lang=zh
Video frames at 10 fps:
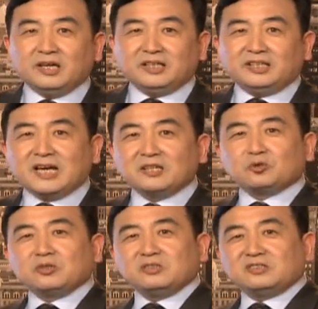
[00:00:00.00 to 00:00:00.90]
你看
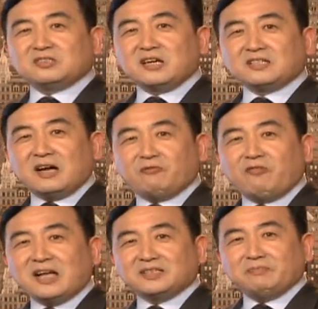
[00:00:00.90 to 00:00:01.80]
说商场
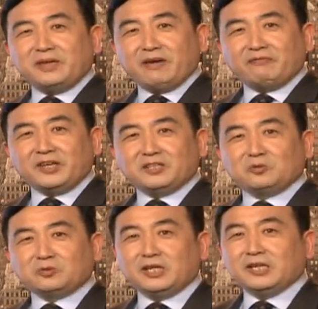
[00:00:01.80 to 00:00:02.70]
发那免费的
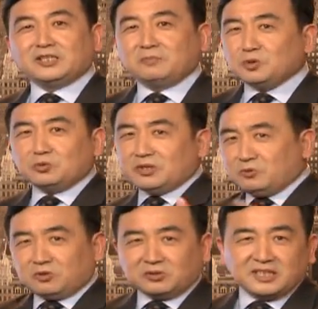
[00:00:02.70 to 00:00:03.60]
东西，什么东西
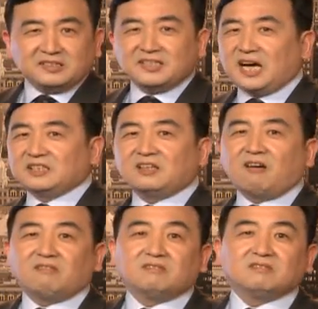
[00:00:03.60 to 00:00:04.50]
我都先抢一套，
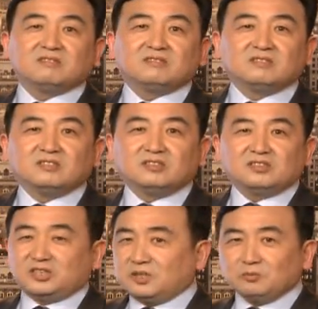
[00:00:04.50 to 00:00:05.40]

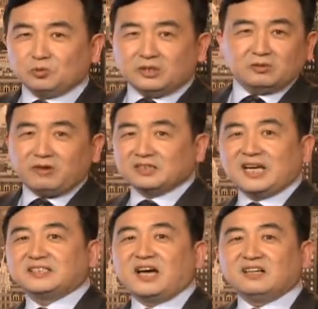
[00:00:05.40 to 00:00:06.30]
什么东西都往
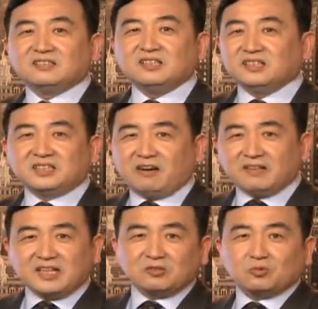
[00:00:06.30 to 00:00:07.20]
家抢，抢
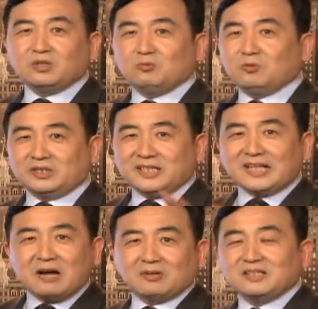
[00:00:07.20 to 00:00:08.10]
完再说，我先
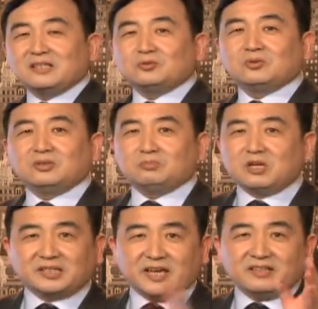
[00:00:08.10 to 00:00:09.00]
拿回来再说，不
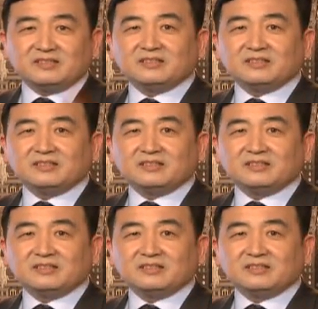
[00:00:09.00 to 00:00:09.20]
要钱，